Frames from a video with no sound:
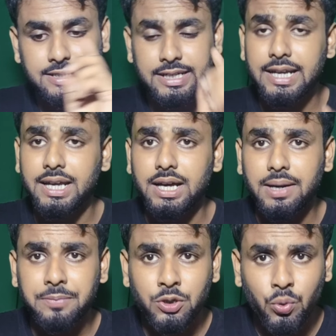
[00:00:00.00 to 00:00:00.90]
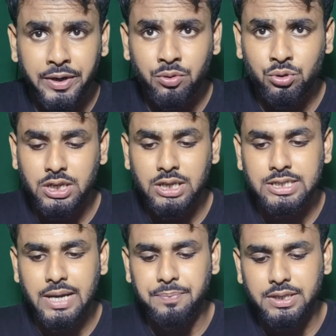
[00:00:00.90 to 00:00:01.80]
যেটা আপনি ওপেন করতে চান
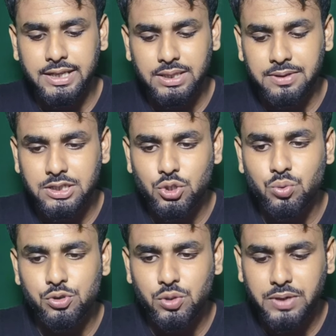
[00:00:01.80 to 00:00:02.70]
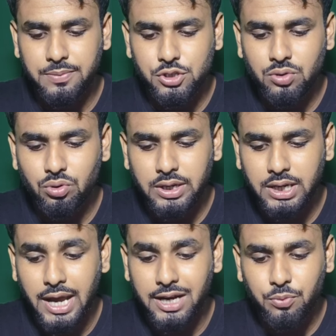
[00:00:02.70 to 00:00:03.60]
যে অ্যাপটা দেখতে পাচ্ছেন সমস্ত পারমিশনগুলো
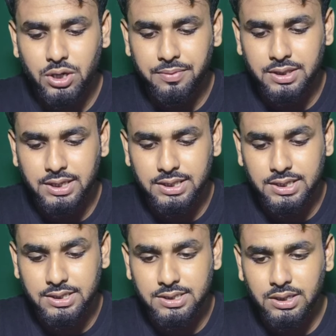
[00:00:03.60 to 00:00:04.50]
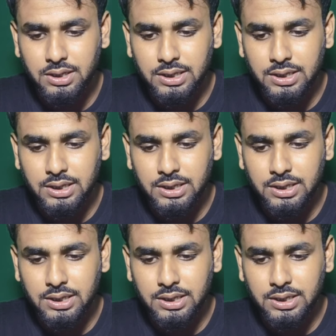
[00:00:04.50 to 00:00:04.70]
এখানে একের পর আমি দিয়ে দিয়েছি